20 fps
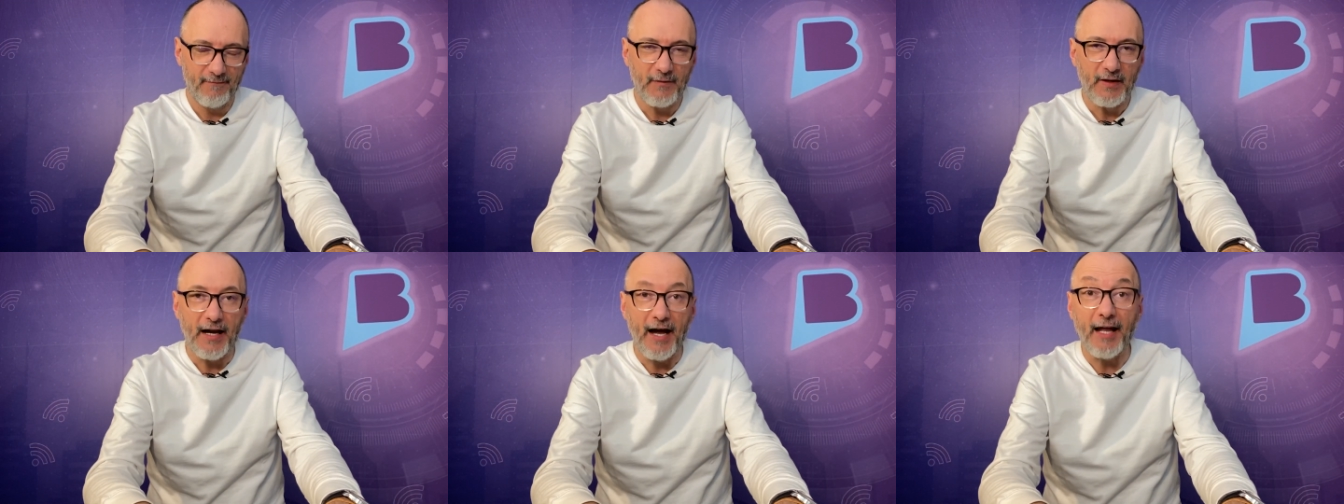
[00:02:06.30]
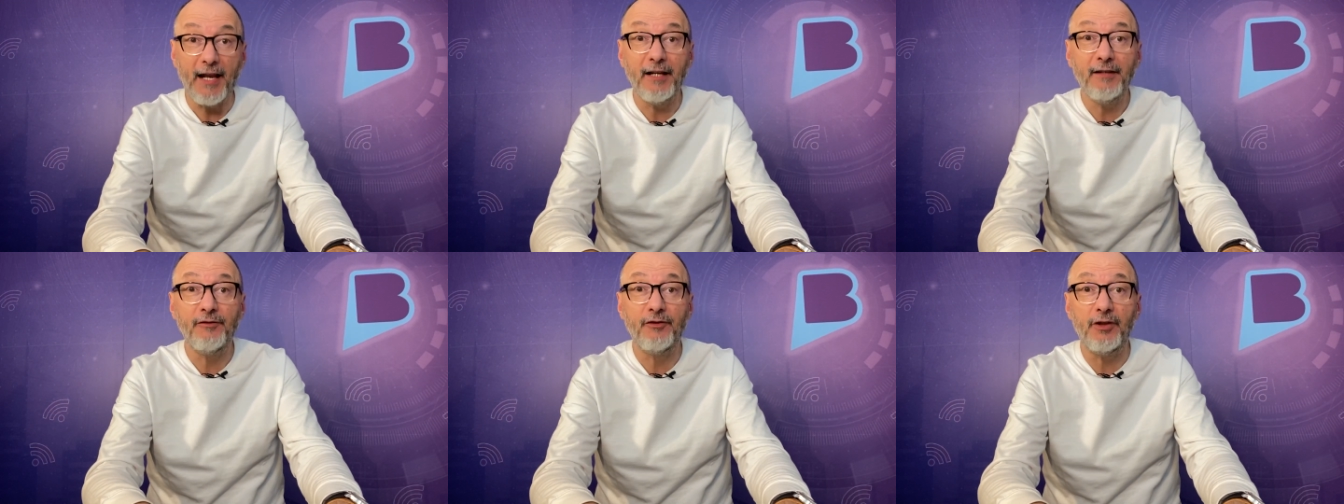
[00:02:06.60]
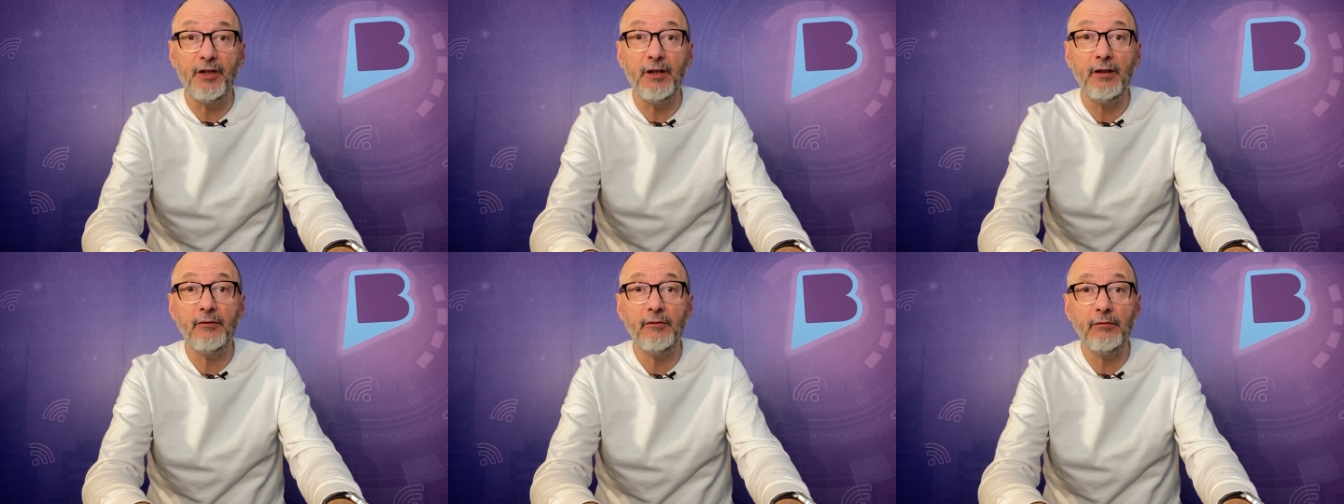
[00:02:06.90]

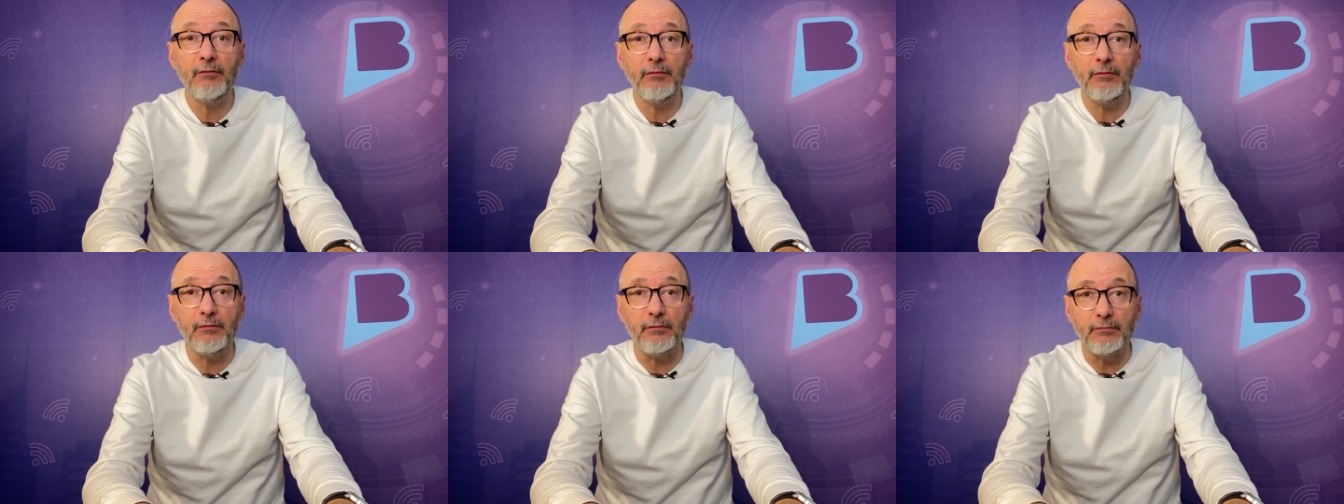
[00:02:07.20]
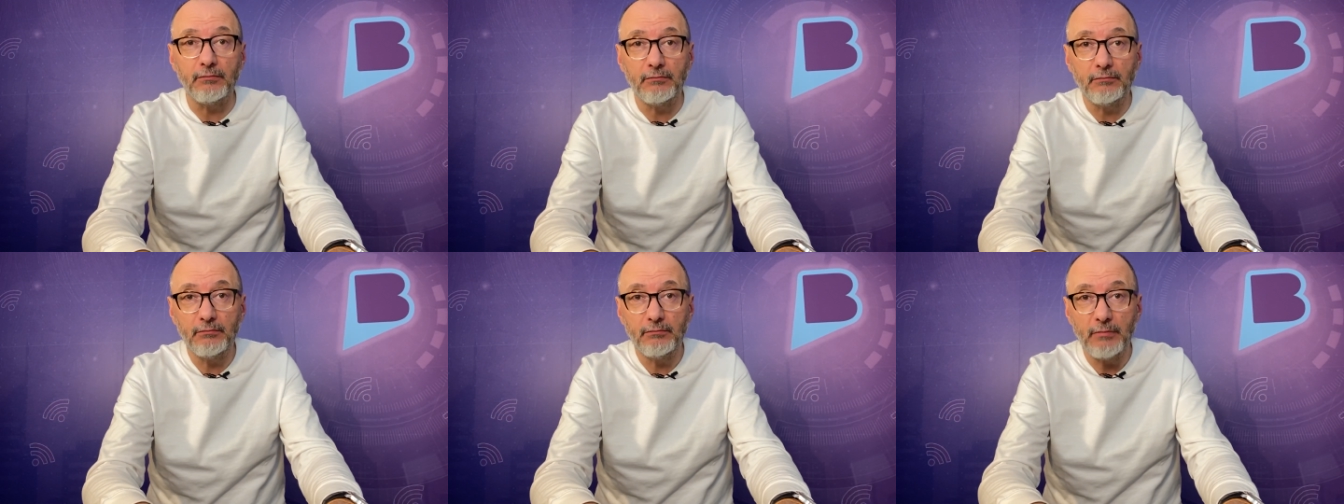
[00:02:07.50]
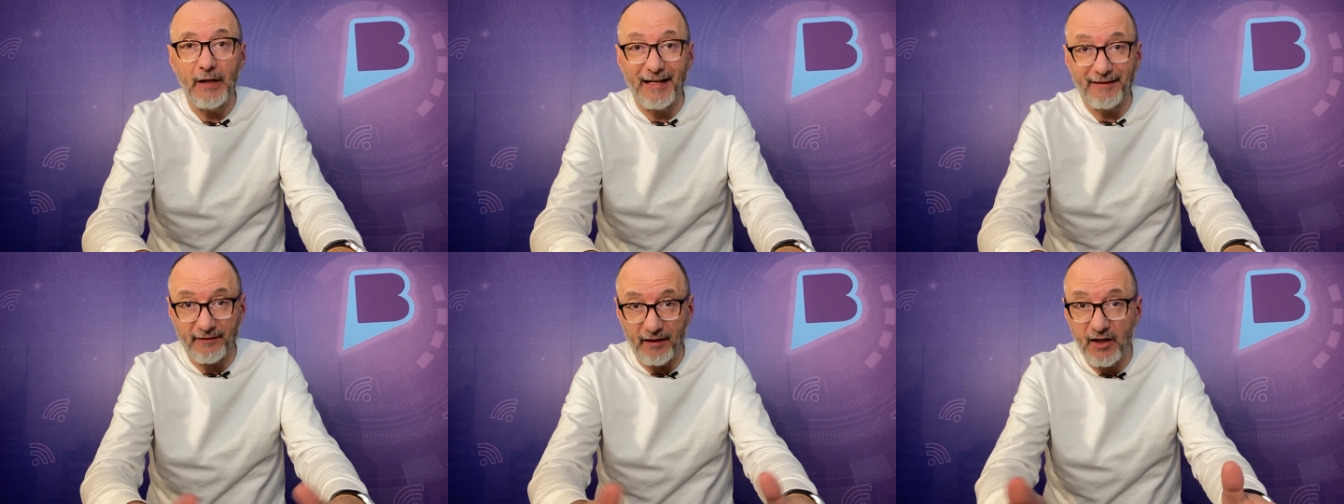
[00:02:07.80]
garantindo
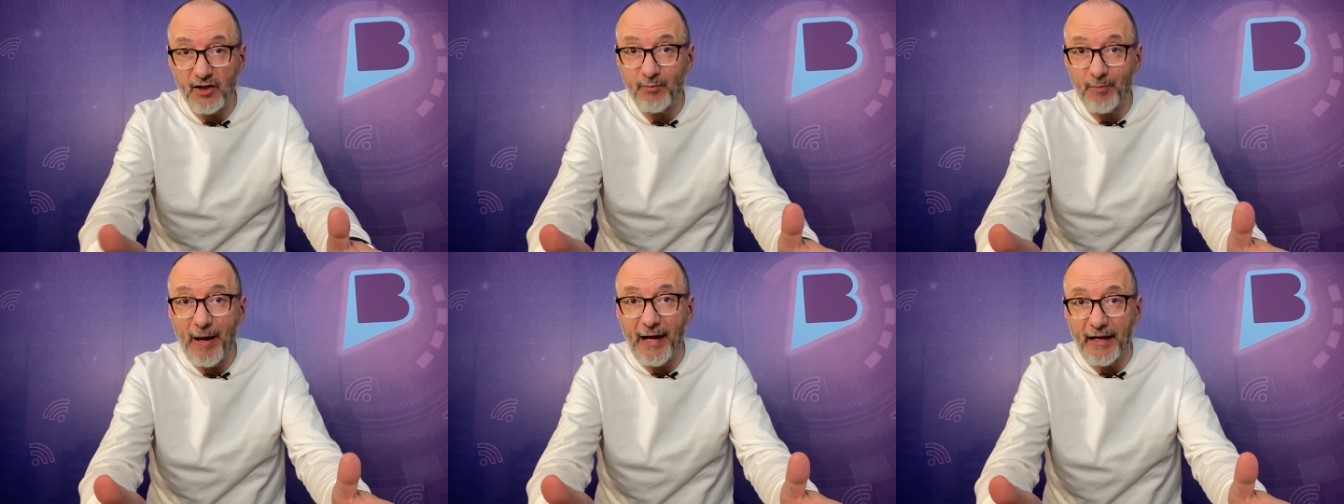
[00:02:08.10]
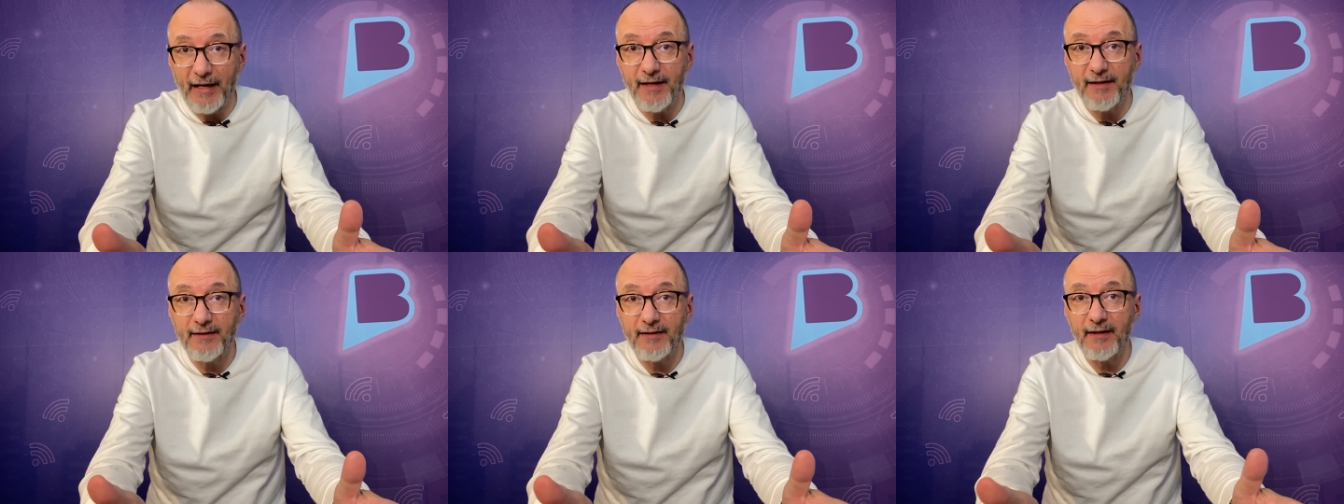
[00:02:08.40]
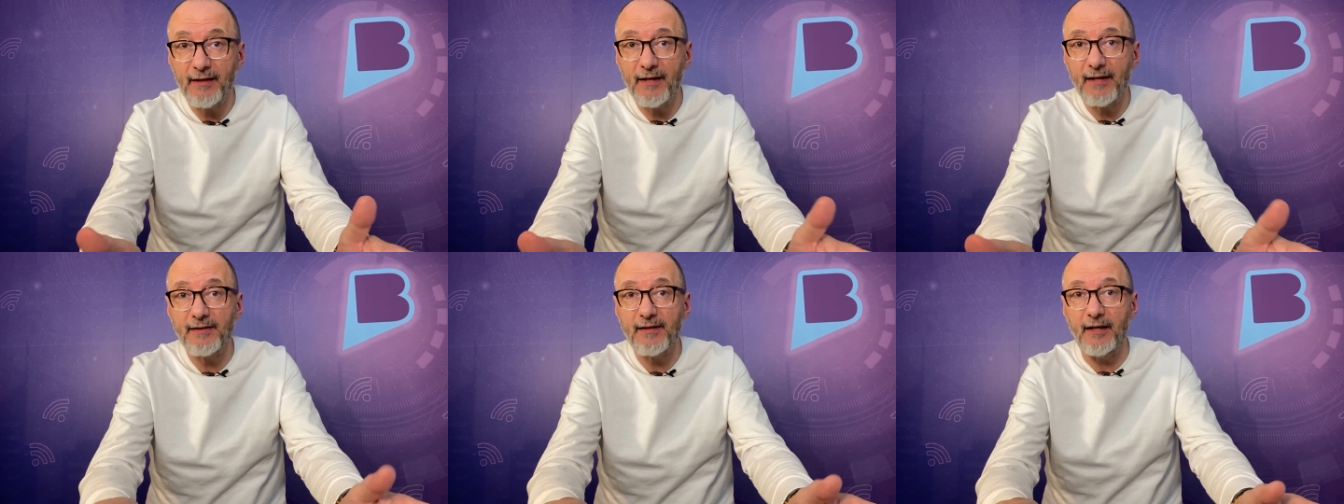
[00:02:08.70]
a
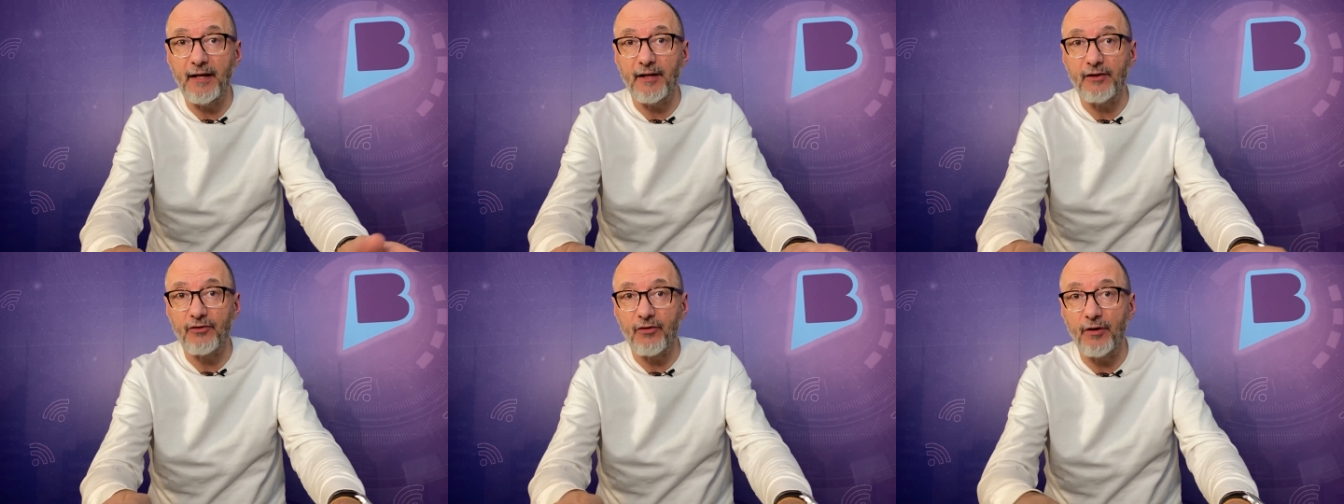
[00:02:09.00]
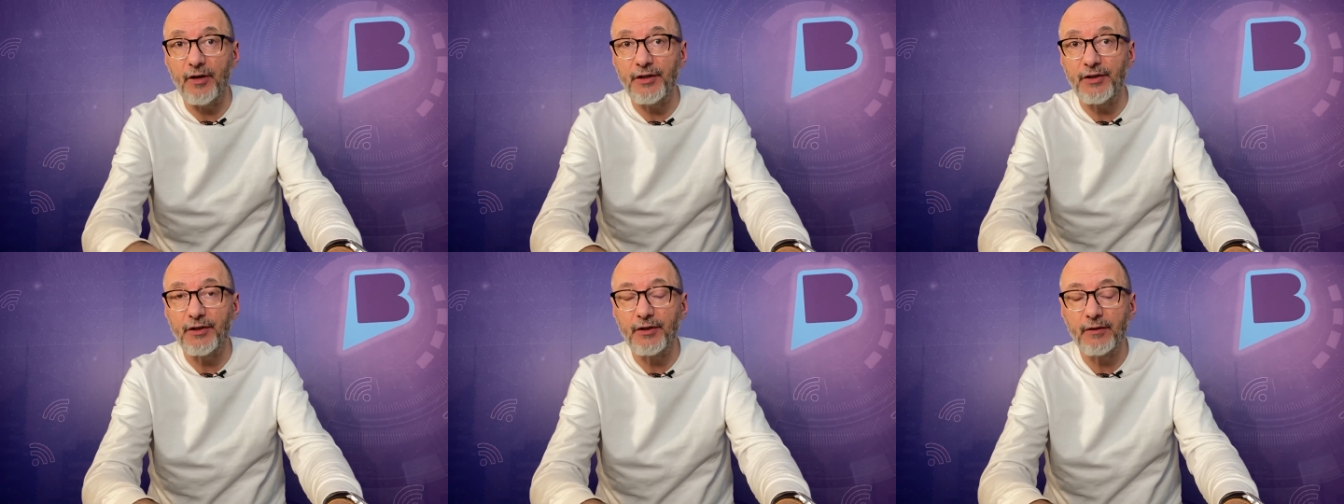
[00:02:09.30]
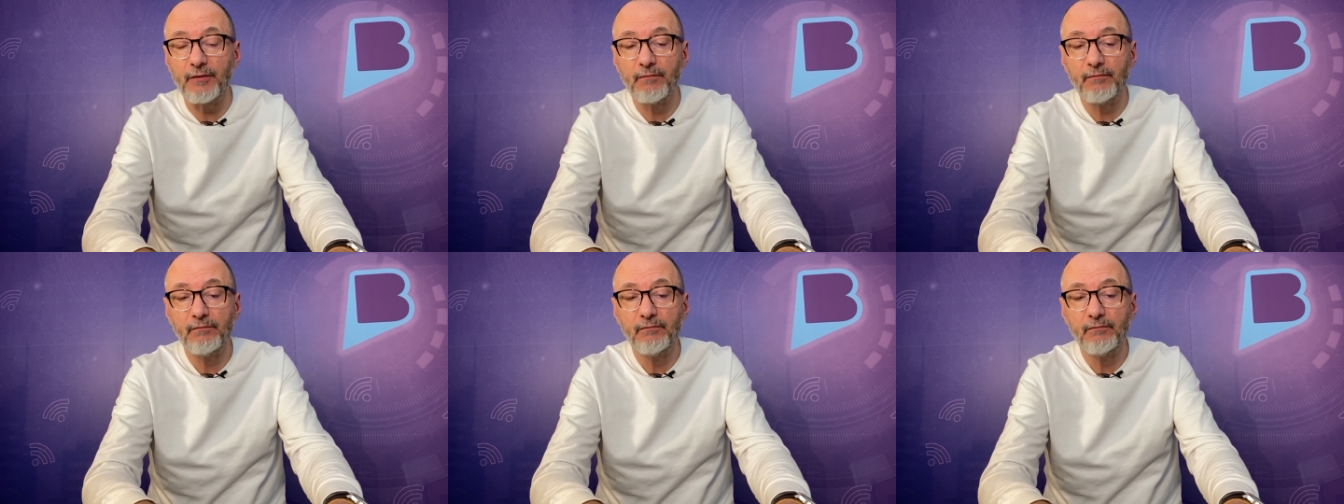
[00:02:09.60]
transparência das eleições.